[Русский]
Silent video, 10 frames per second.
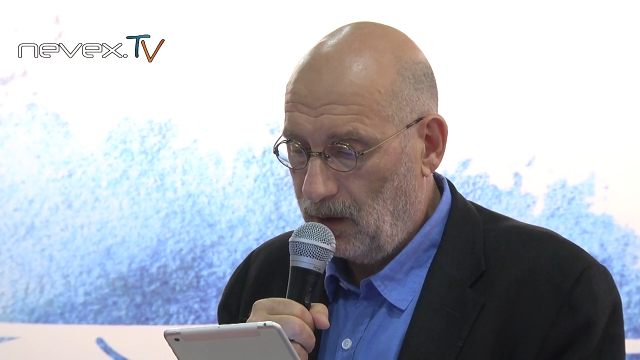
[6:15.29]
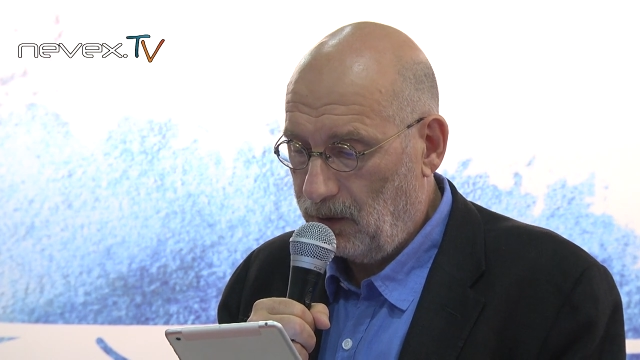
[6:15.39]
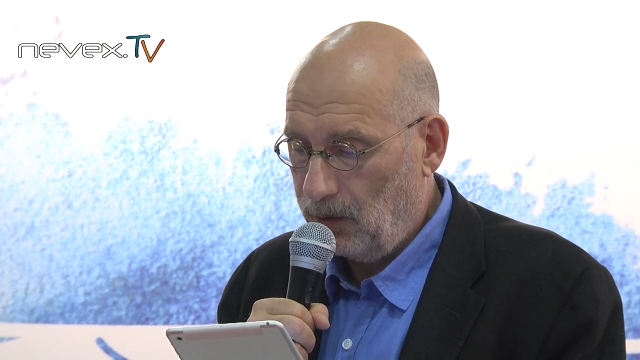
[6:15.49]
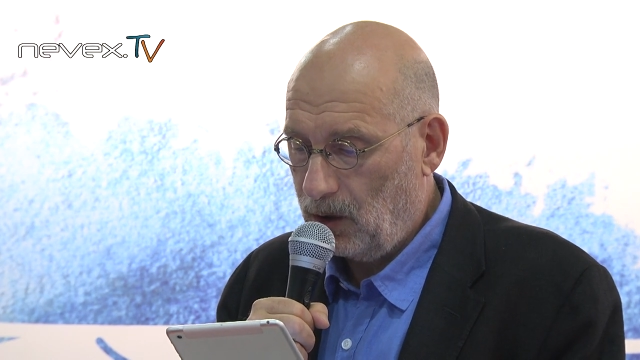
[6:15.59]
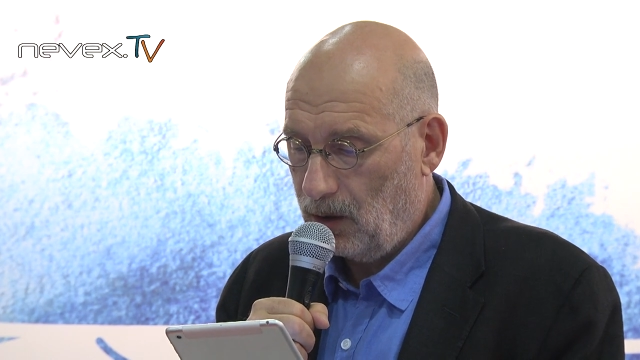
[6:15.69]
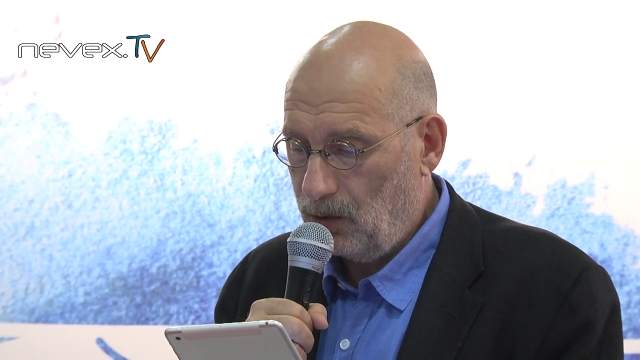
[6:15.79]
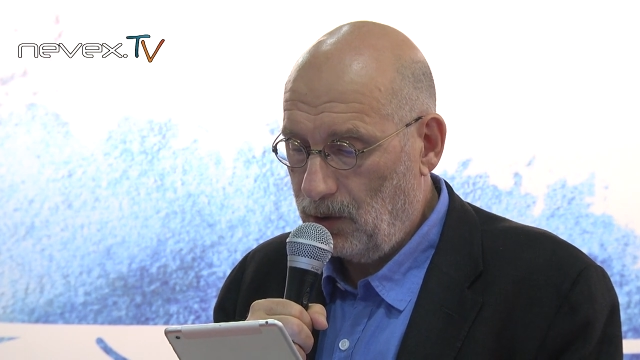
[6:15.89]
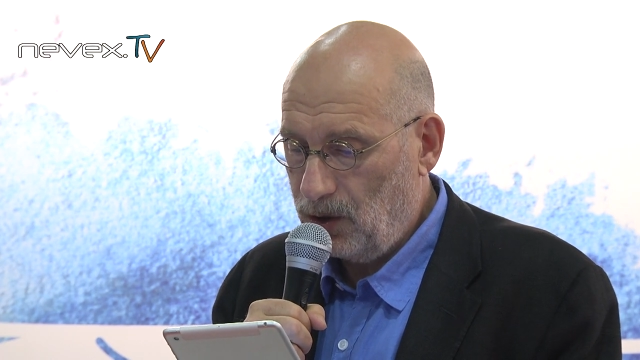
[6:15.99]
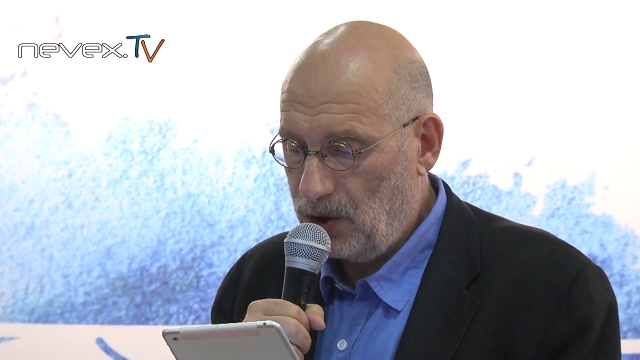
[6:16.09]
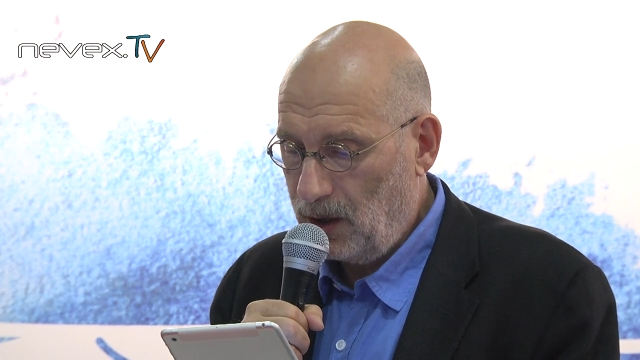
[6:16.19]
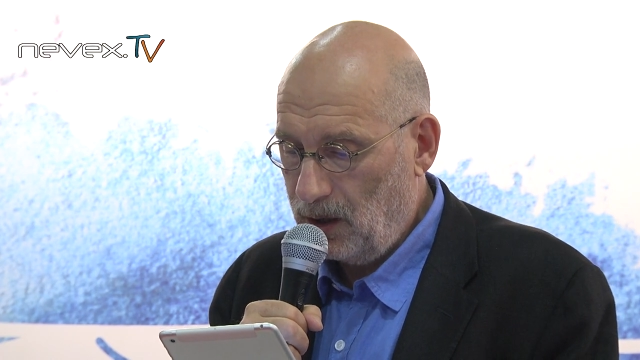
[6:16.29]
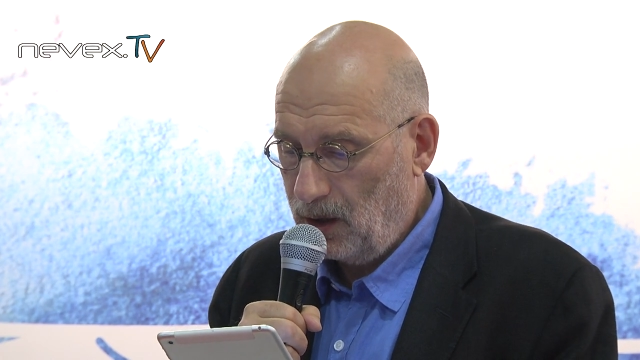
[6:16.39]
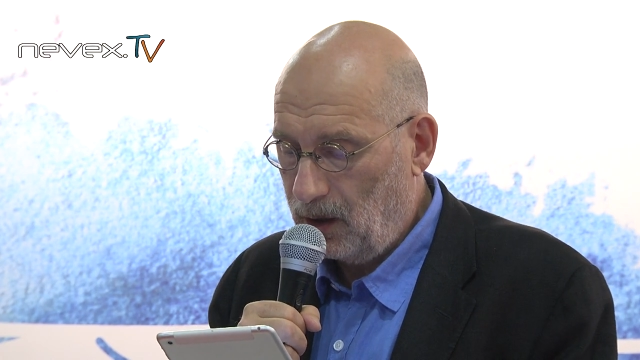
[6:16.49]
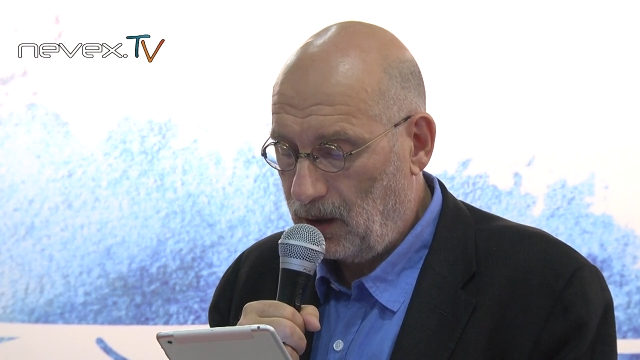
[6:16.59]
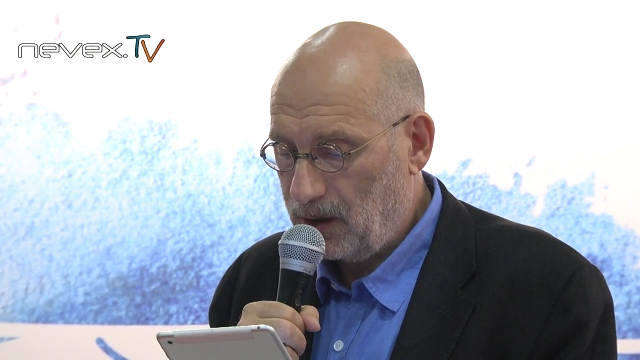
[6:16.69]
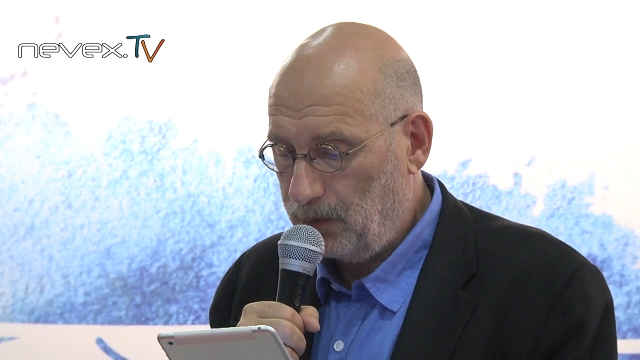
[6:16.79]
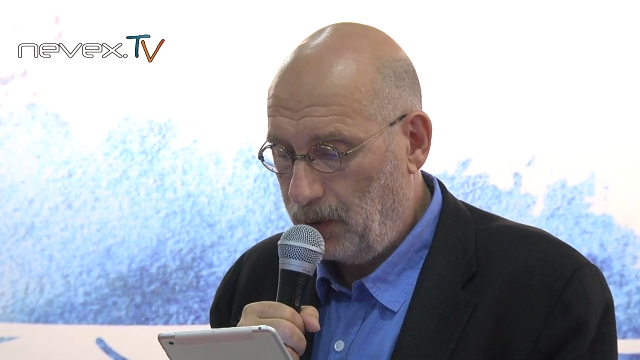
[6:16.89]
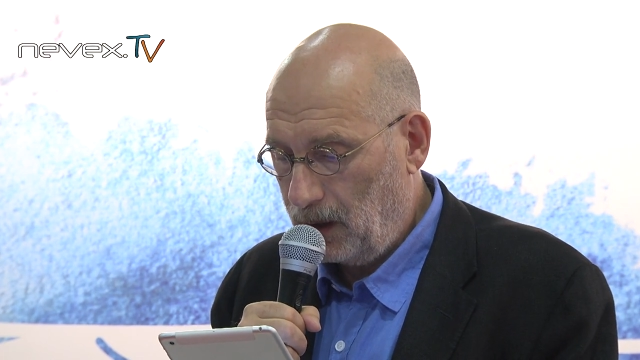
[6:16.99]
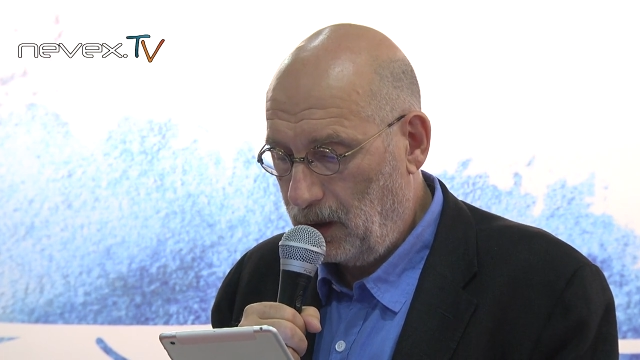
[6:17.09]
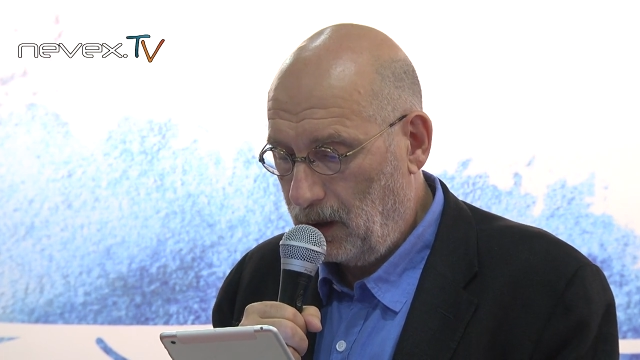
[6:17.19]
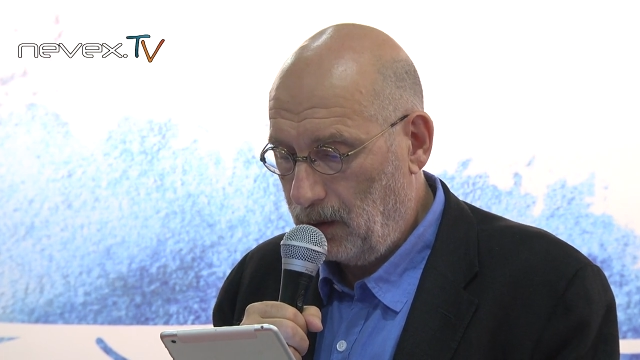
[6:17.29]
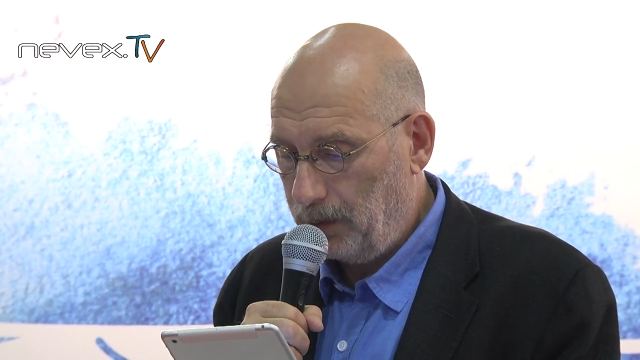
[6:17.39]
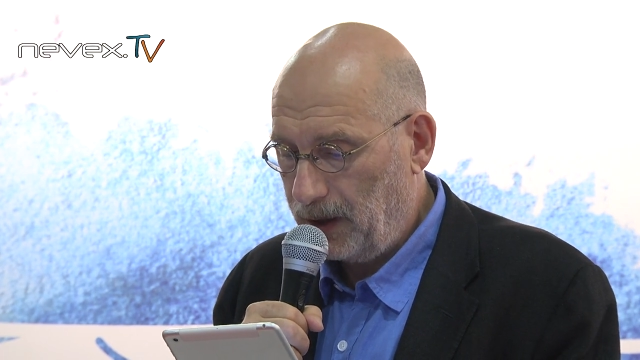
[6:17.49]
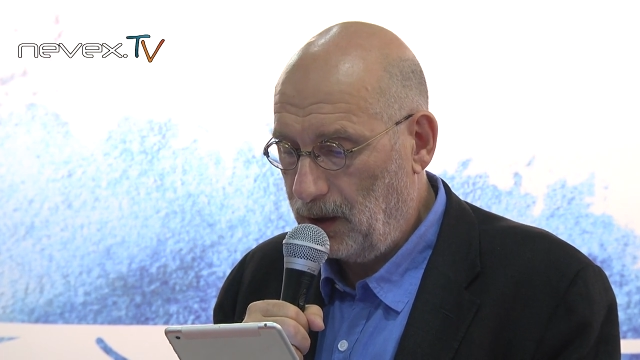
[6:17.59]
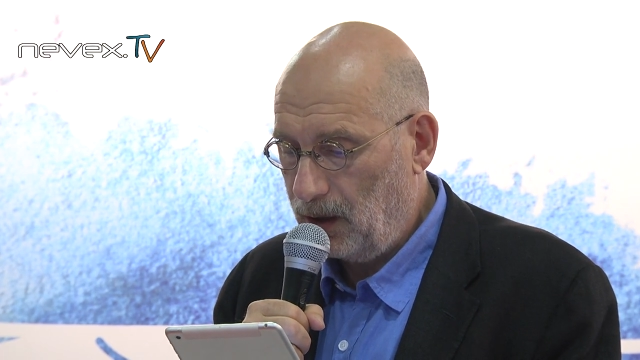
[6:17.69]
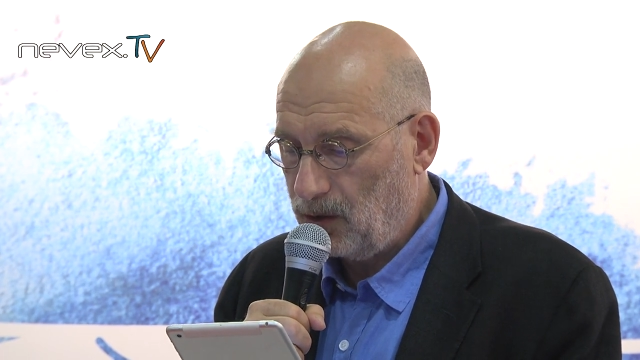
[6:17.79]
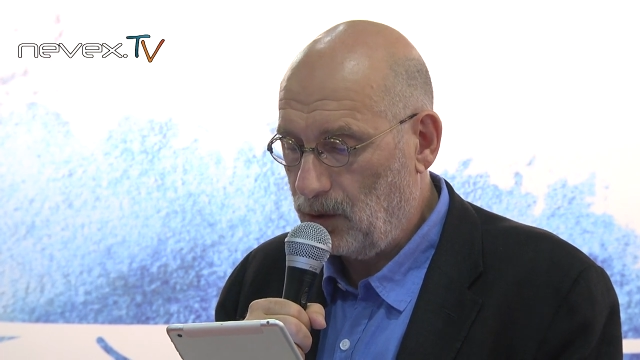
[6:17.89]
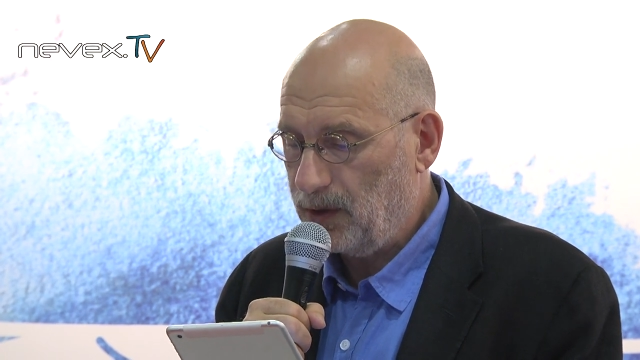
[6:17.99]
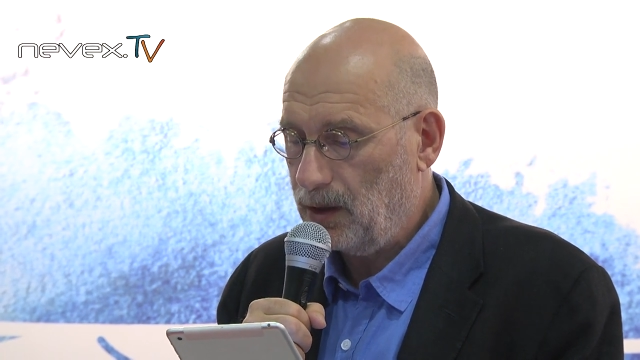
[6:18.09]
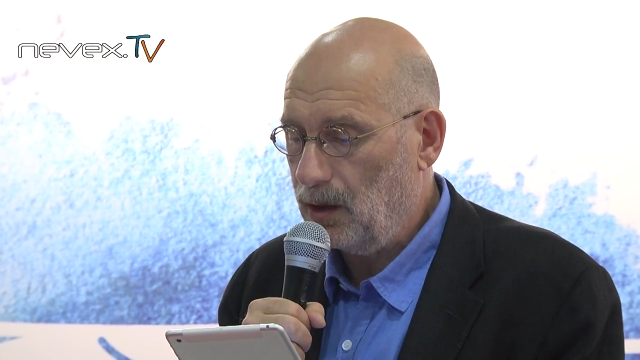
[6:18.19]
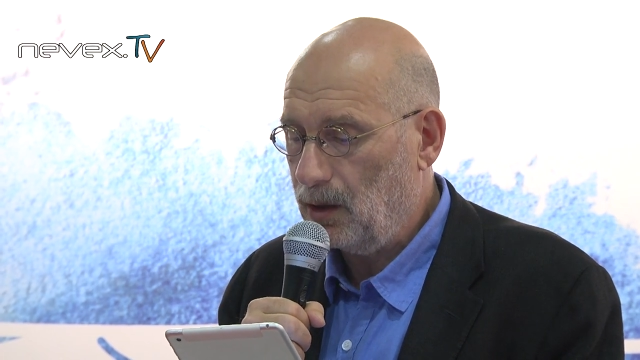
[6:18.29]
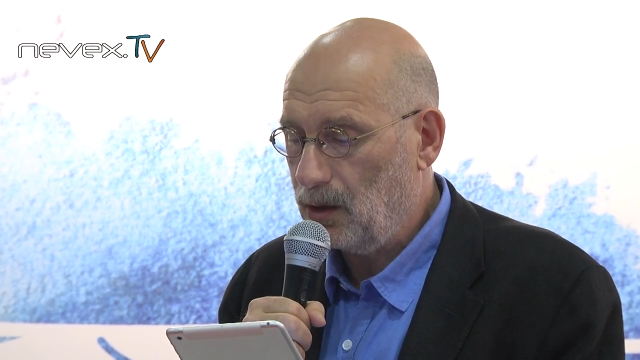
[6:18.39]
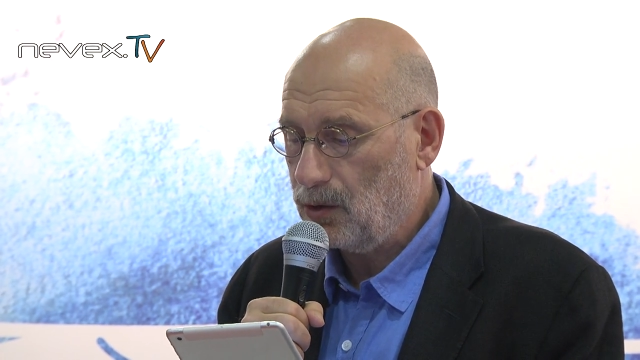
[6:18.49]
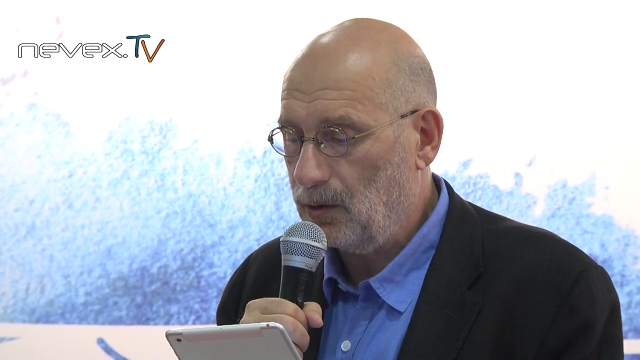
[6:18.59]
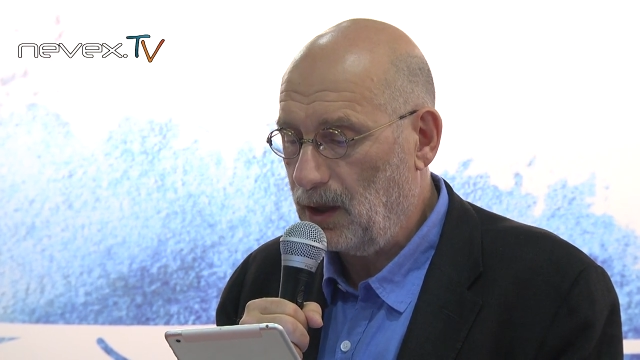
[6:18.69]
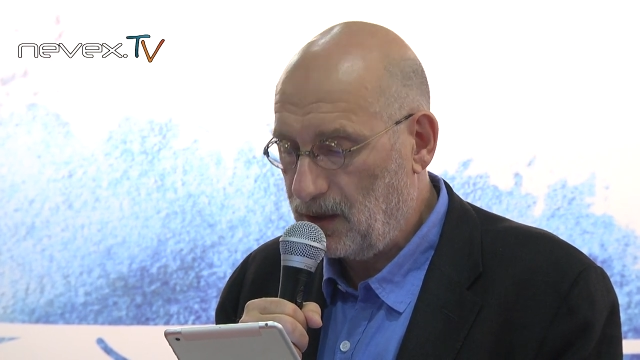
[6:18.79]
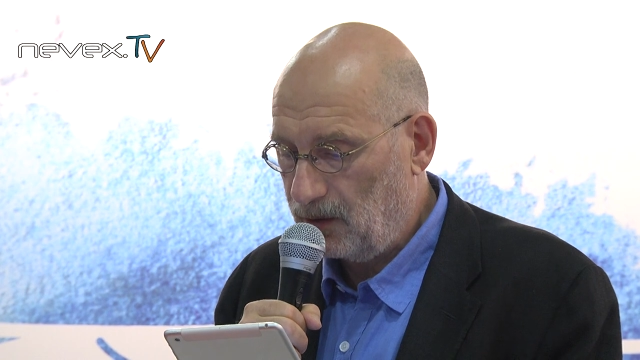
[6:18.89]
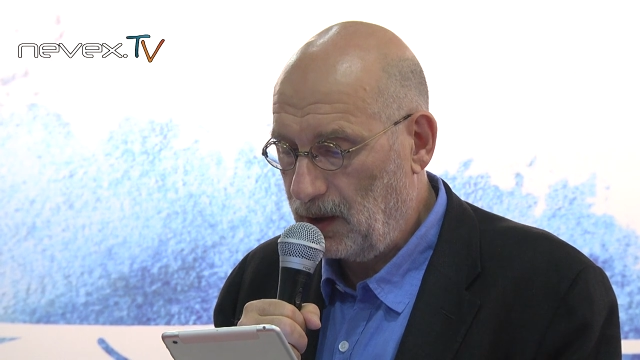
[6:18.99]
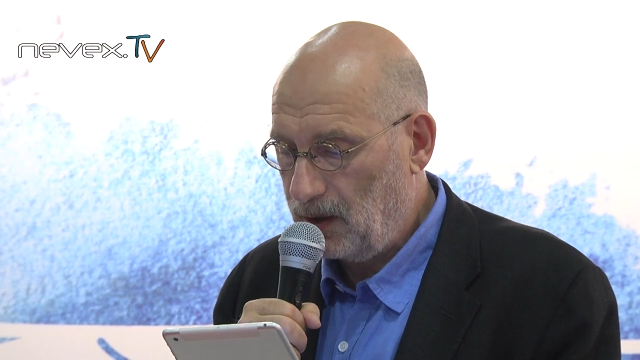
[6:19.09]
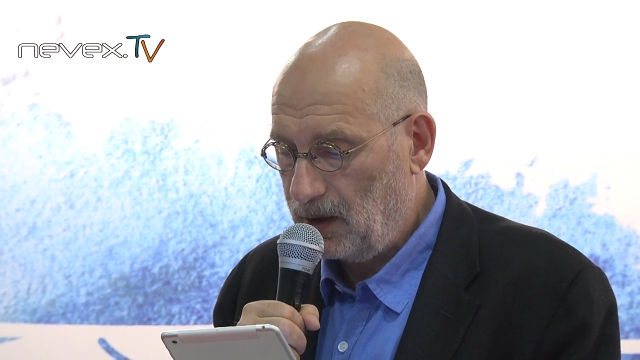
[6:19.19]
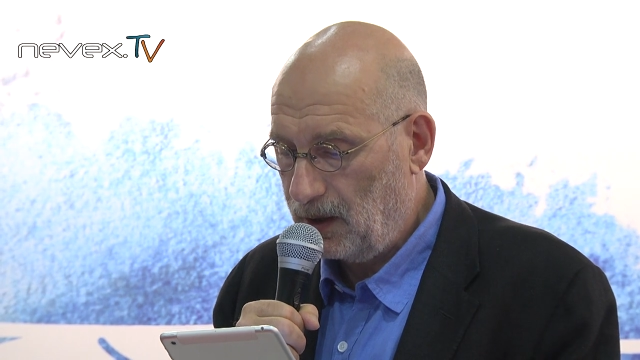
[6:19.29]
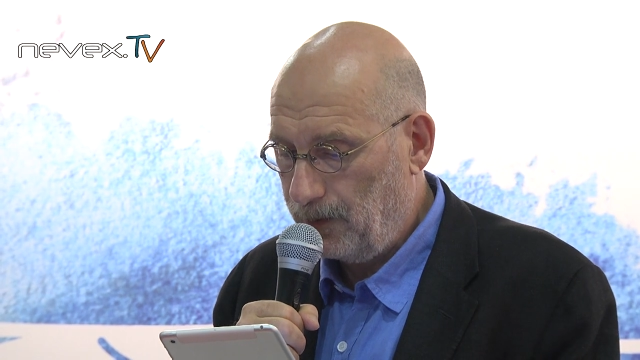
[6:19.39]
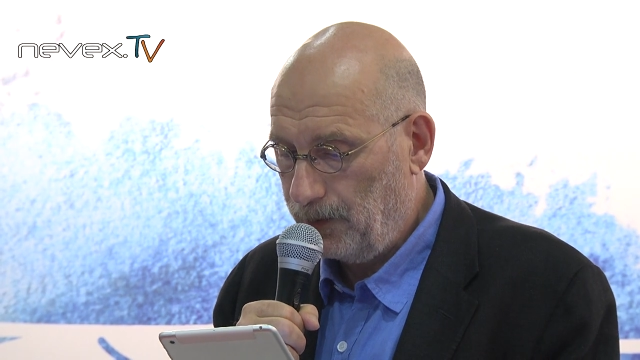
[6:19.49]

времена унижения, распада, потери собственной государственности.